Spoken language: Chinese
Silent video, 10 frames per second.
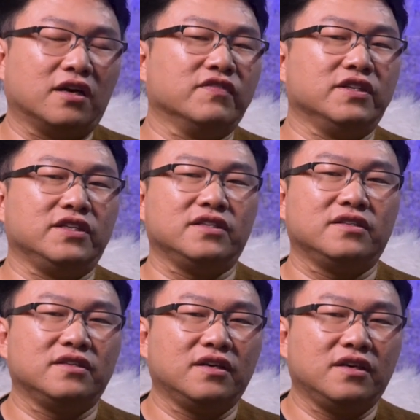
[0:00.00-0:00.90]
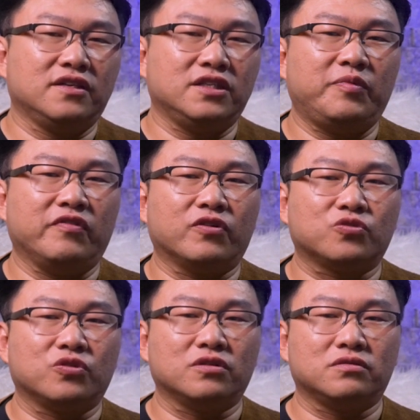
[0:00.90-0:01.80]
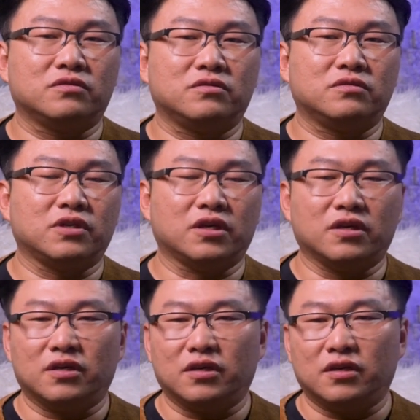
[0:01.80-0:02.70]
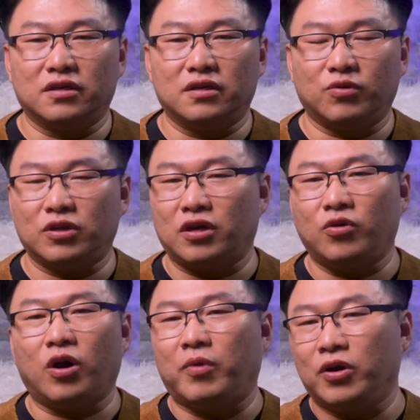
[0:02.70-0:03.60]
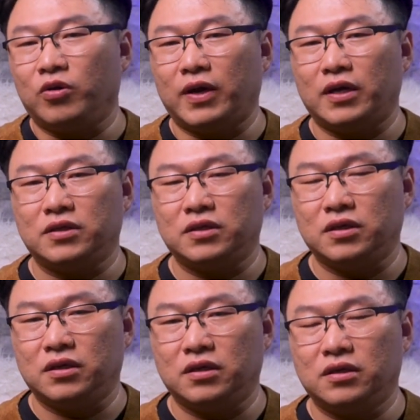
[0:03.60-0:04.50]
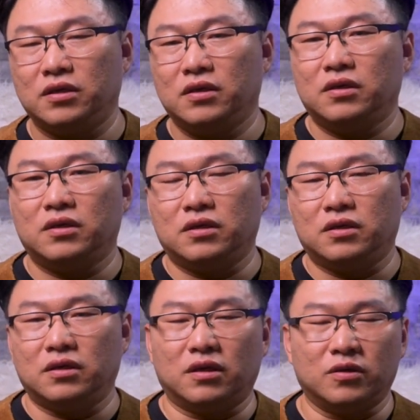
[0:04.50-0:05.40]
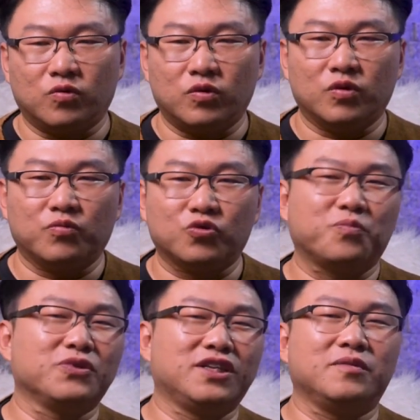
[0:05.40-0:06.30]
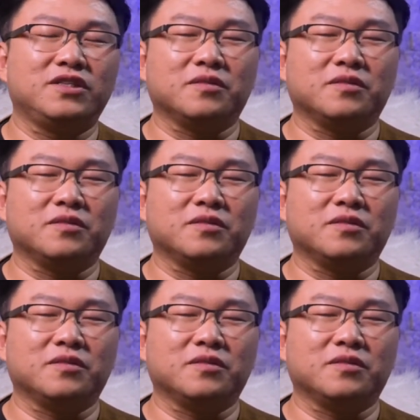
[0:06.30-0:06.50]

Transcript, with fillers: 问题。你比方说。这个我的很多好朋友吧，嗯嗯，很多我就不说不提他姓